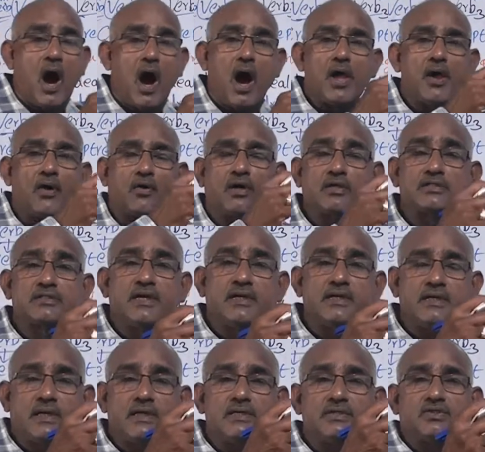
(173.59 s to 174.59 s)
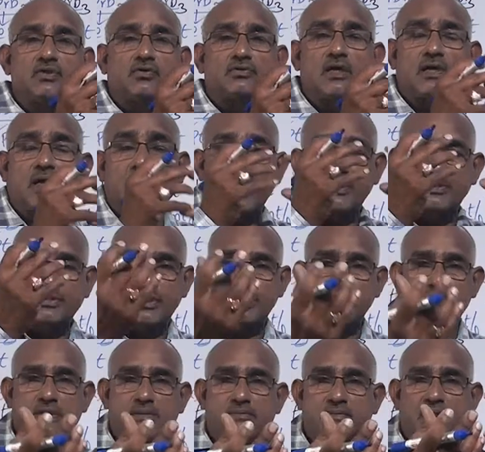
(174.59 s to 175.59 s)
ఆ యొక్క సెంటెన్స్ యొక్క
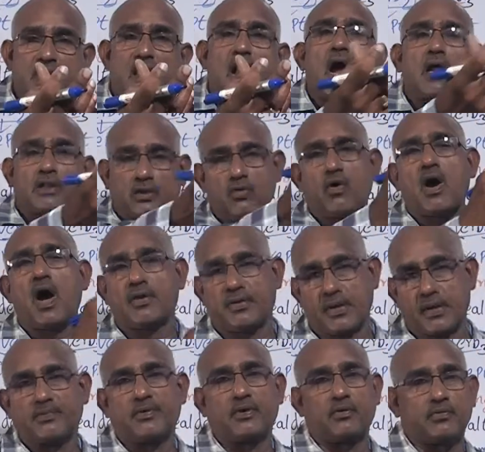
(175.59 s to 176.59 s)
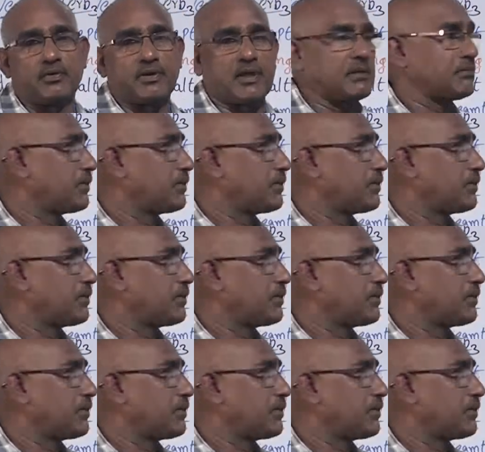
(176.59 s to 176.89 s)
కన్స్ట్రక్షన్ మీద అర్థం ఆధారపడి ఉంటుంది